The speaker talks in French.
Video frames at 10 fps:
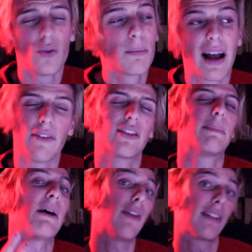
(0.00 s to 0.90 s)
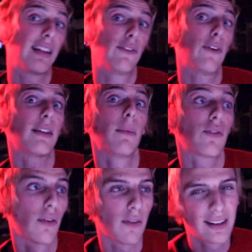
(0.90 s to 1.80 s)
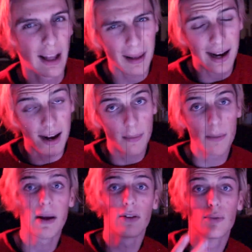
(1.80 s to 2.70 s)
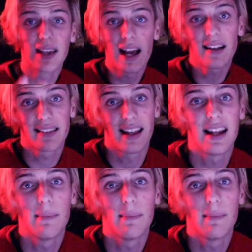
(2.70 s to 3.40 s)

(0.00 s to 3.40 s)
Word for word: Donc bref, je sais pas si forcément je revends très bien l'album, mais en tout cas, c'est un